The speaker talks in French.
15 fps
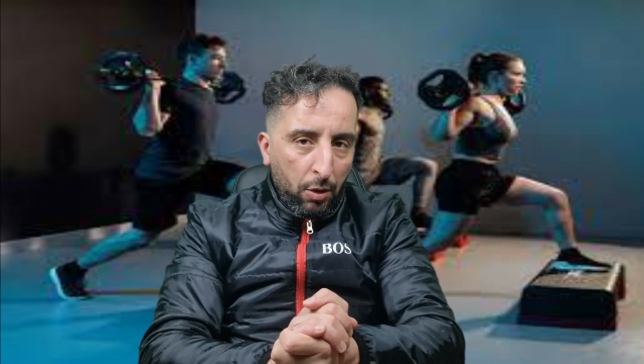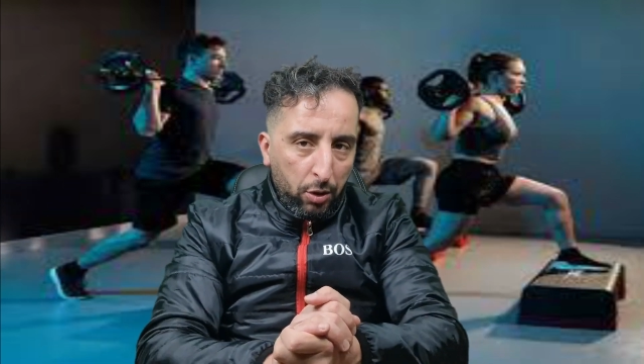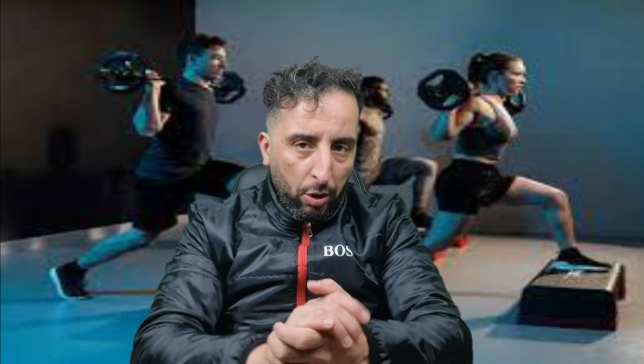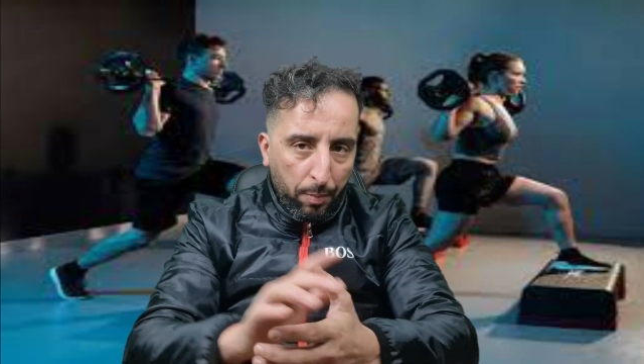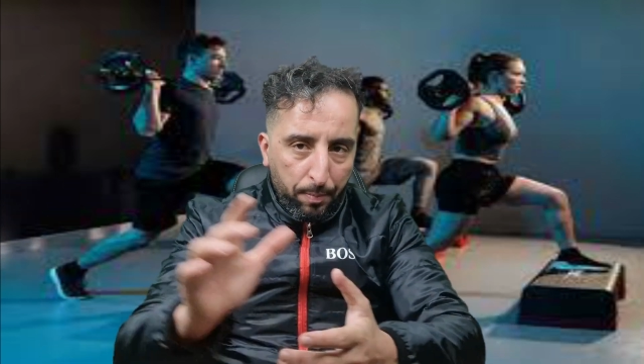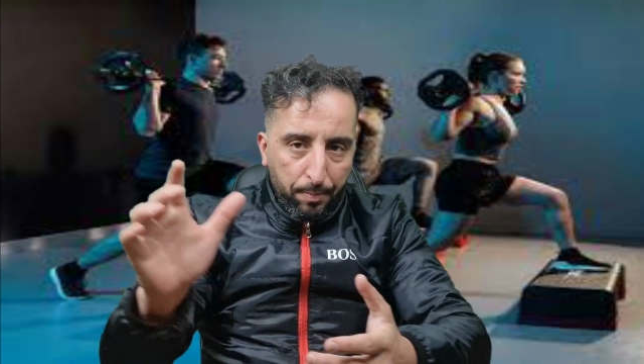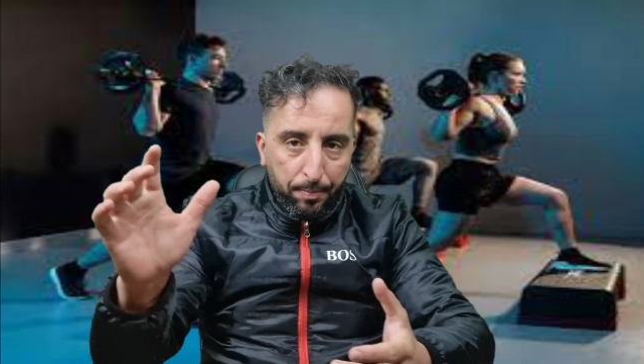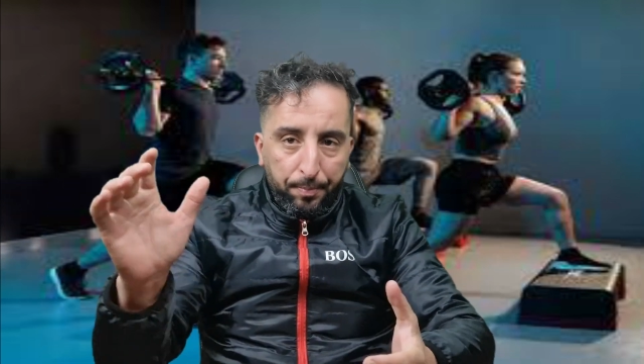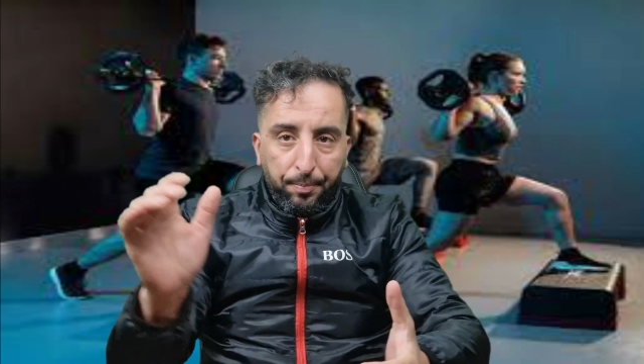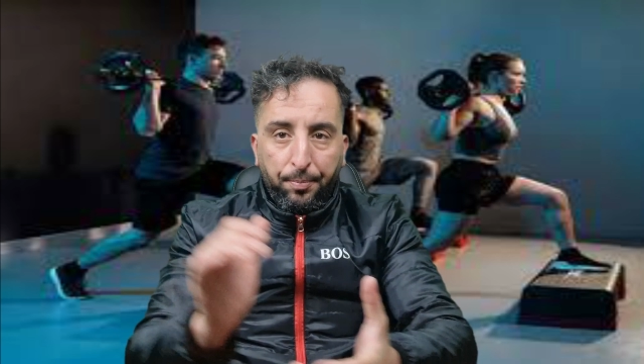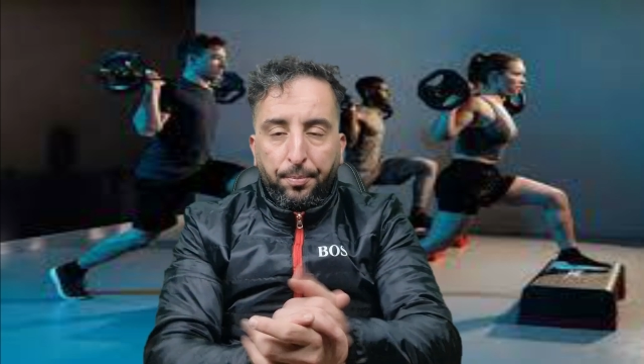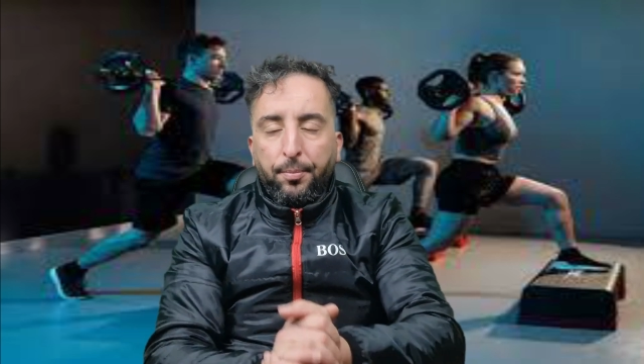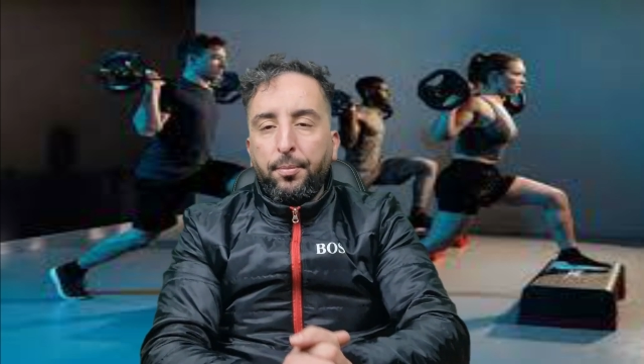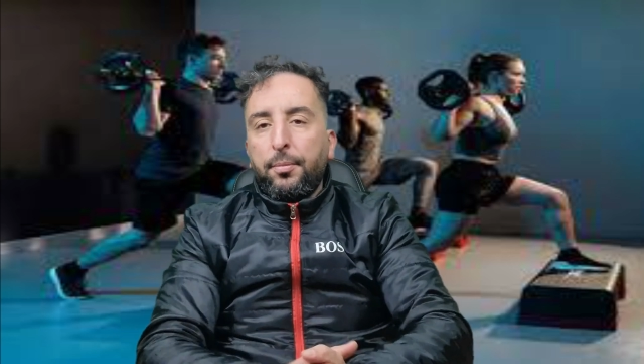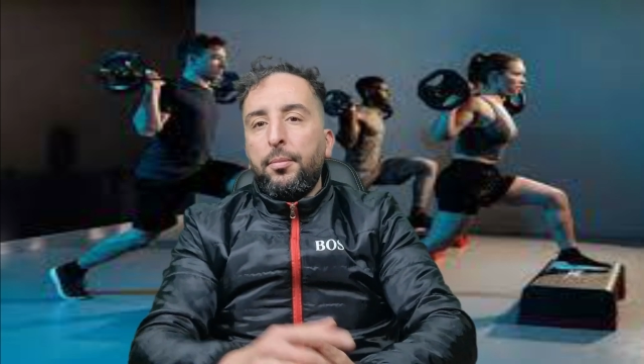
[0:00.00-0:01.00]
top.
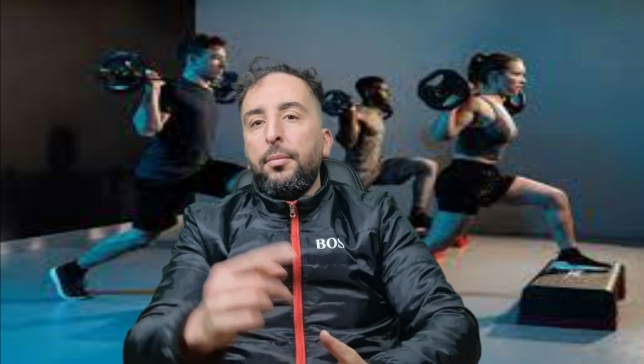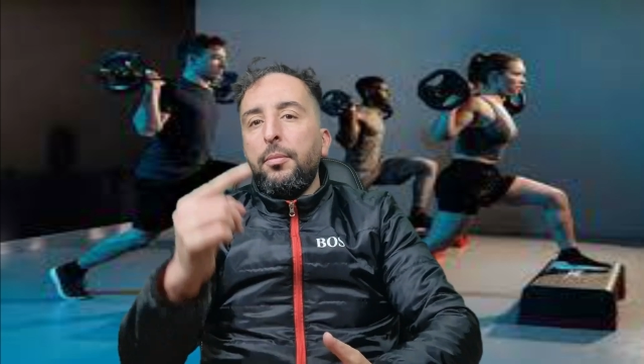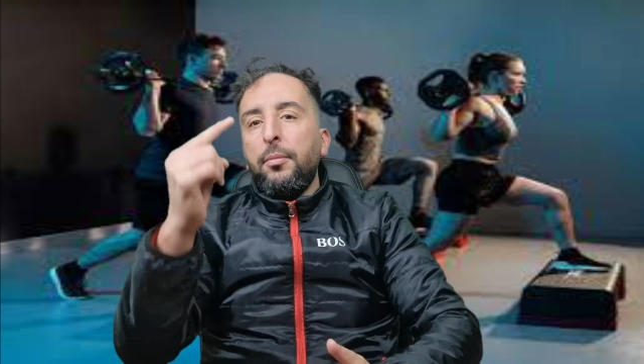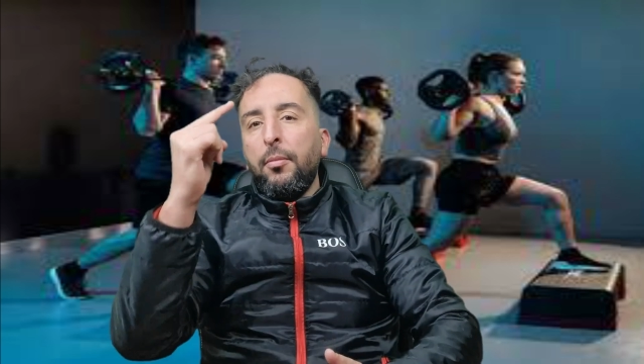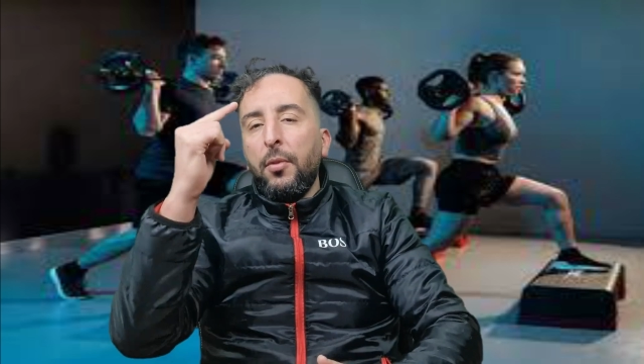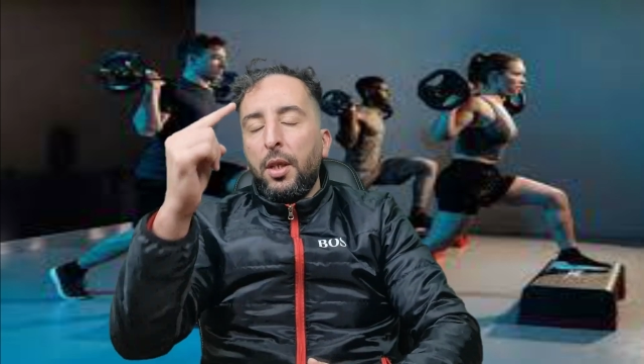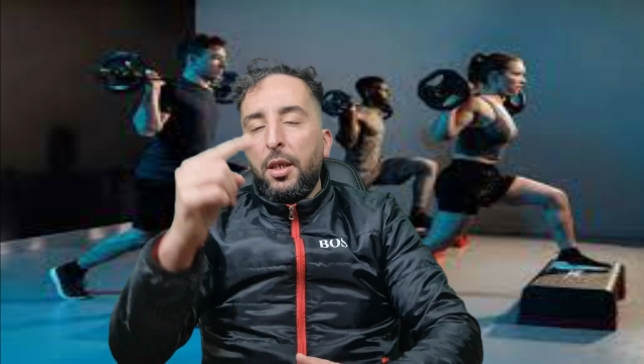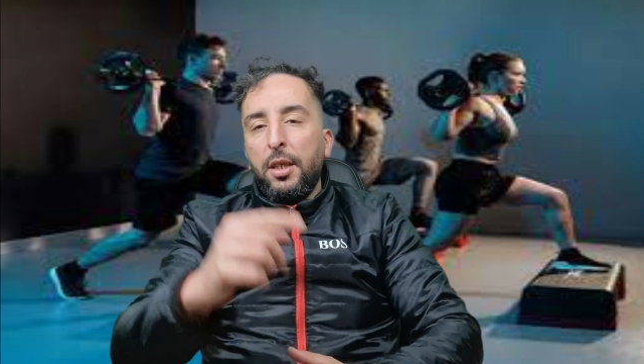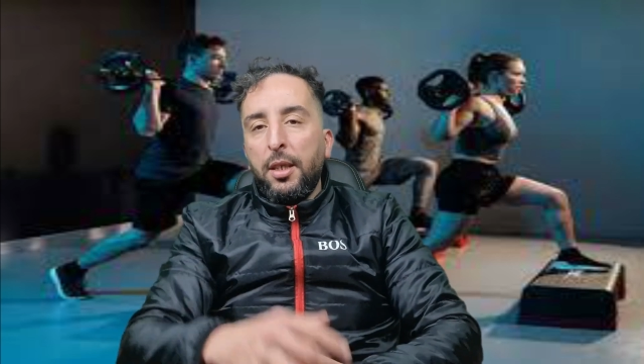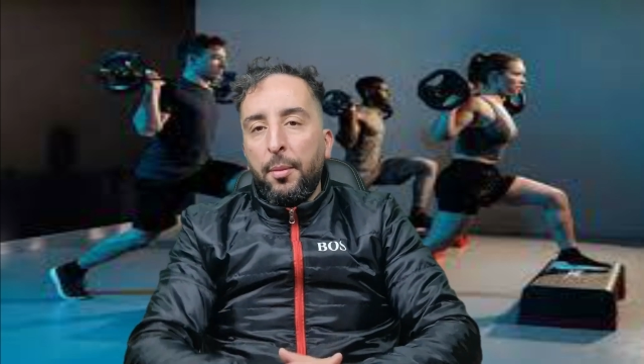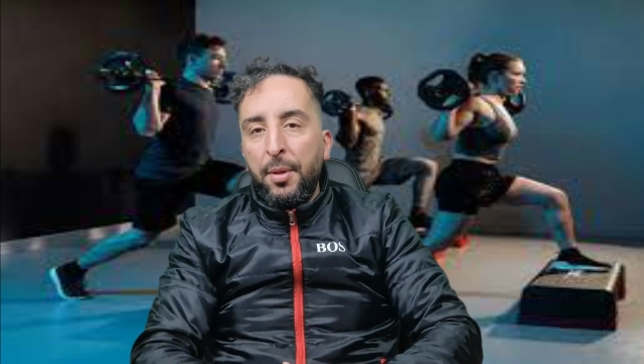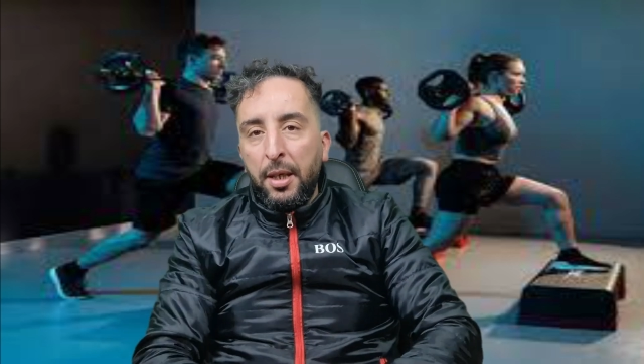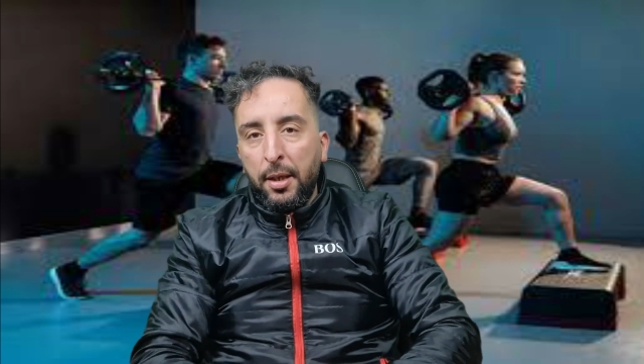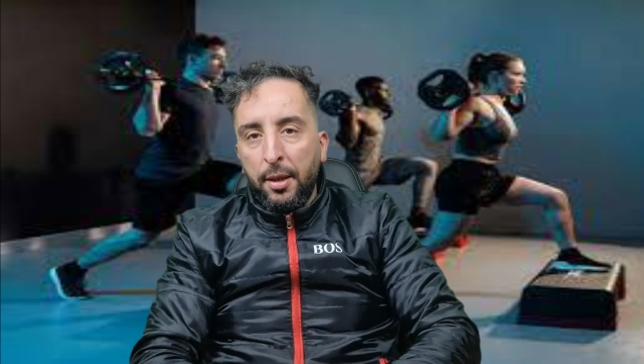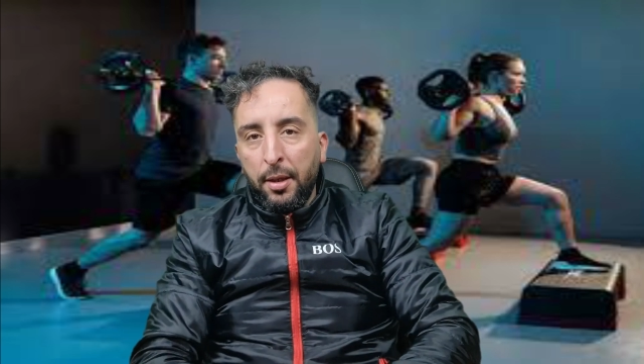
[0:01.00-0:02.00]
Mes
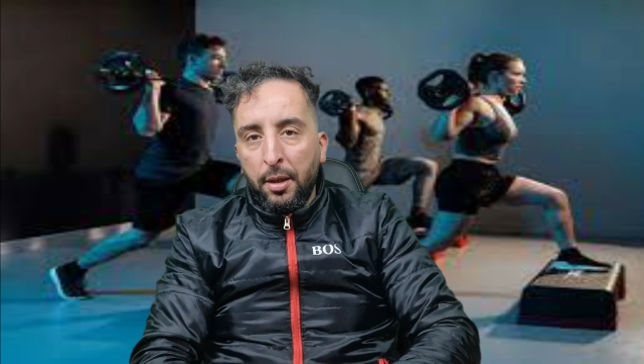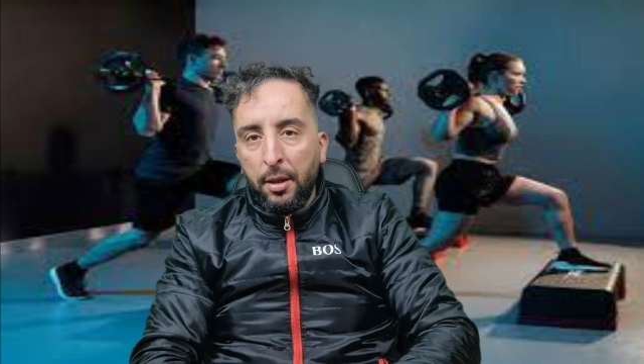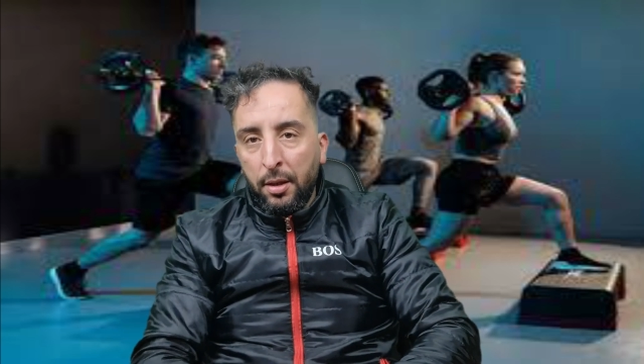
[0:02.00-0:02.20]
amis,